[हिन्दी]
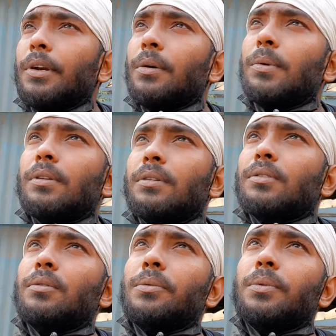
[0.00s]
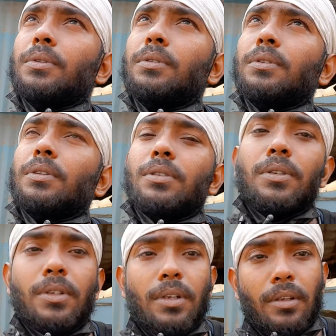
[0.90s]
बट अभी तो चौदह तो दस
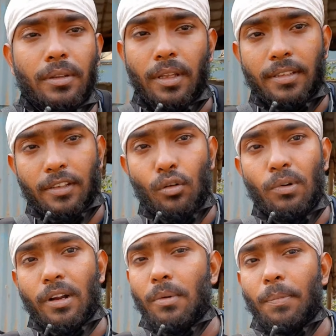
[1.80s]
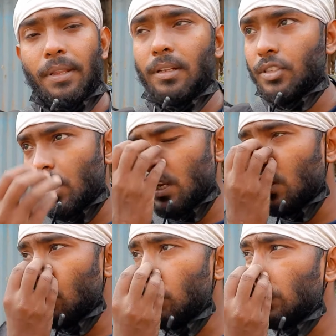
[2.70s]
दस किलोमीटर में पैदल चल
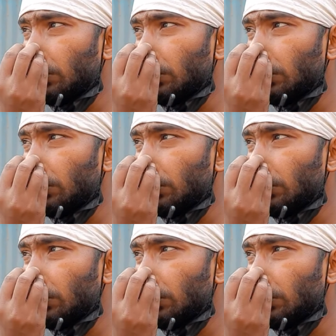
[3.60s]
लिया हूँ